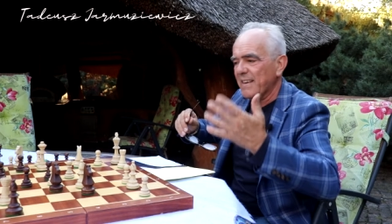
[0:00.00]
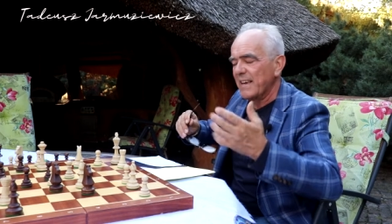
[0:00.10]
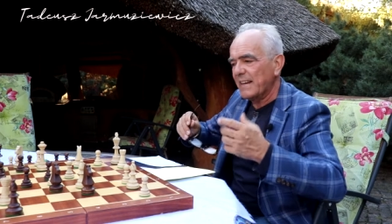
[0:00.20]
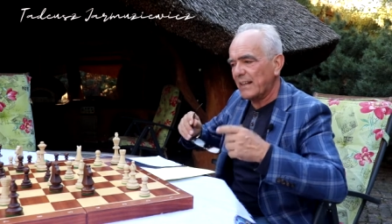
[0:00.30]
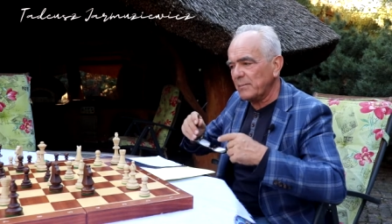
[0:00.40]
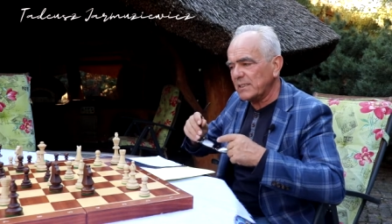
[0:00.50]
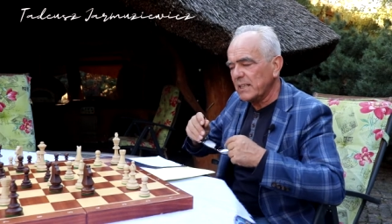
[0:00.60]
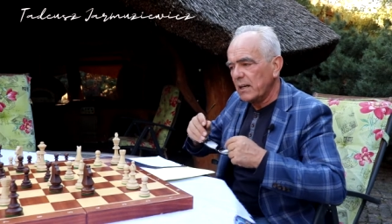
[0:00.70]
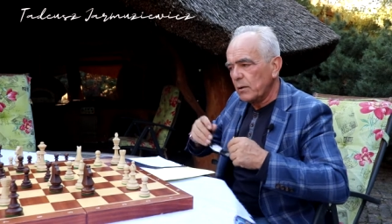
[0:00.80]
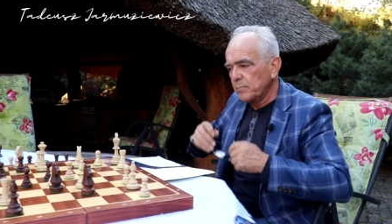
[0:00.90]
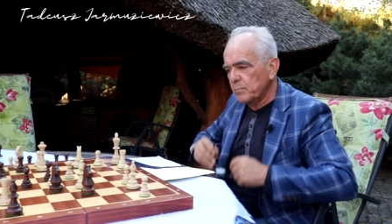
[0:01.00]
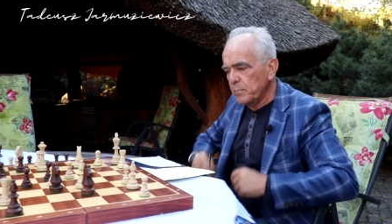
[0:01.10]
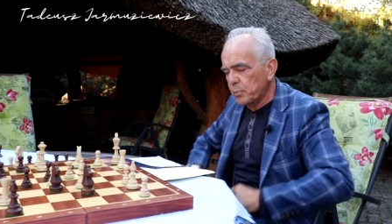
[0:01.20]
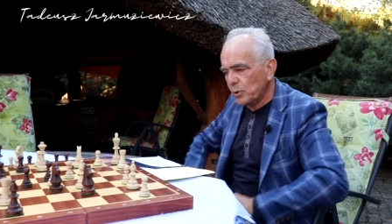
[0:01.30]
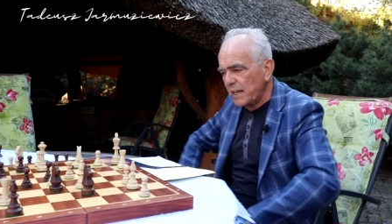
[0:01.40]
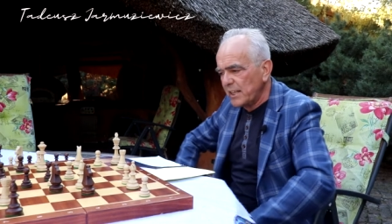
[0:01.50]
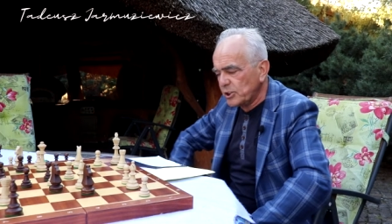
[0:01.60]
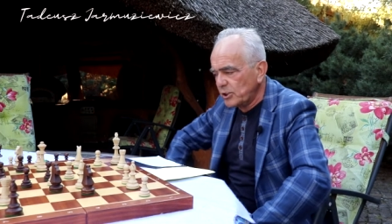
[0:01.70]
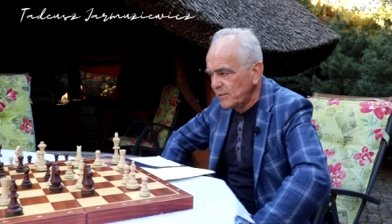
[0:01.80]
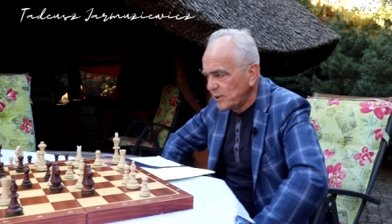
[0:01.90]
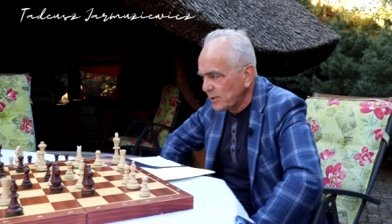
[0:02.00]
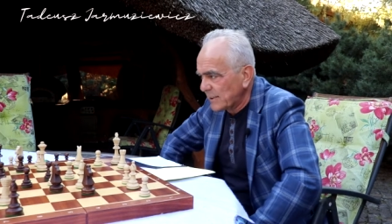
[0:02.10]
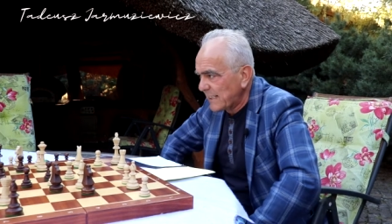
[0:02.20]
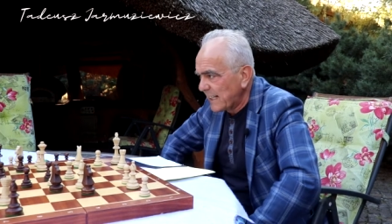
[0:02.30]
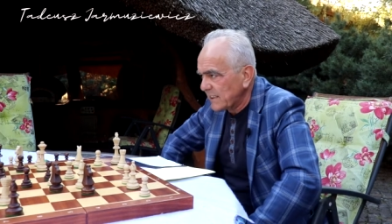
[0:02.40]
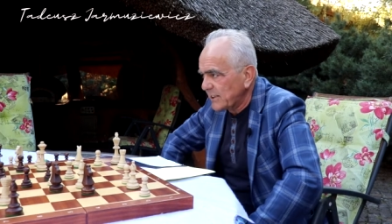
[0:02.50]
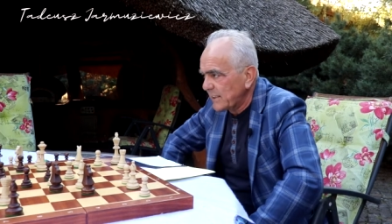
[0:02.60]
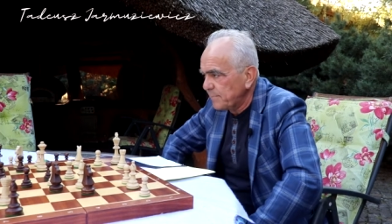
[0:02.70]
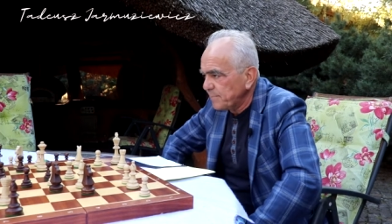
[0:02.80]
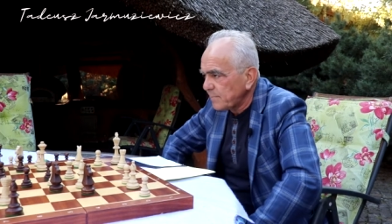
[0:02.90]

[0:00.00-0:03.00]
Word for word: Okay. Natomiast brutalna rzeczywistość jest taka, że